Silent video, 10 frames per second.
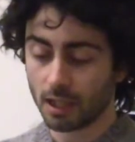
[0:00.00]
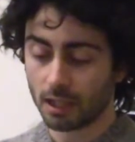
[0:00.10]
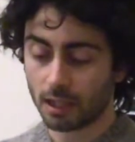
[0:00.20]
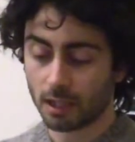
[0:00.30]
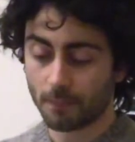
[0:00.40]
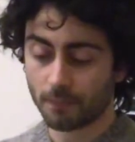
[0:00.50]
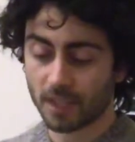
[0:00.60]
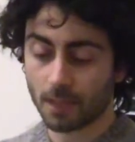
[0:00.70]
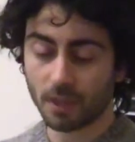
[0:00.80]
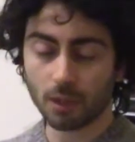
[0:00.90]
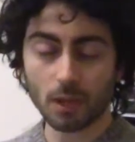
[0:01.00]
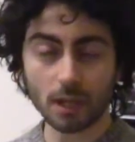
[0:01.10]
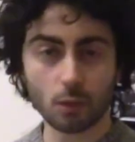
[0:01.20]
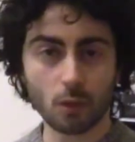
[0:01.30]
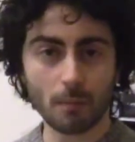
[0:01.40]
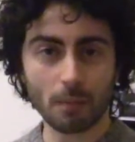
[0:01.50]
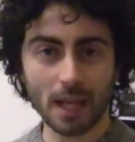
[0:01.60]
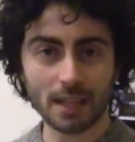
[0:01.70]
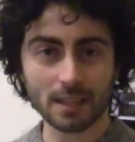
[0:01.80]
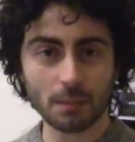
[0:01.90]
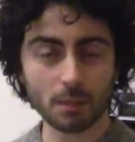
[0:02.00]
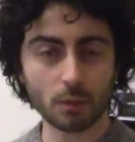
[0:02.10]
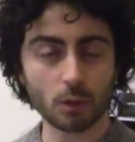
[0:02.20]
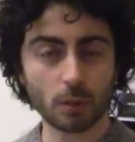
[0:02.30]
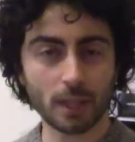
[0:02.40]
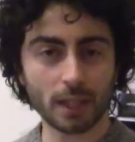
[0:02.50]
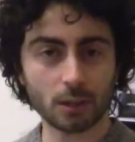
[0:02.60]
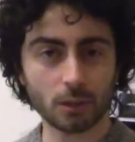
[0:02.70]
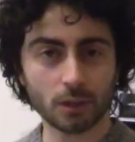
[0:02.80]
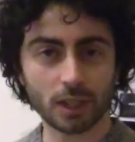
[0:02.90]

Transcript: Um, sempre riguardo OnePlus abbiamo scoperto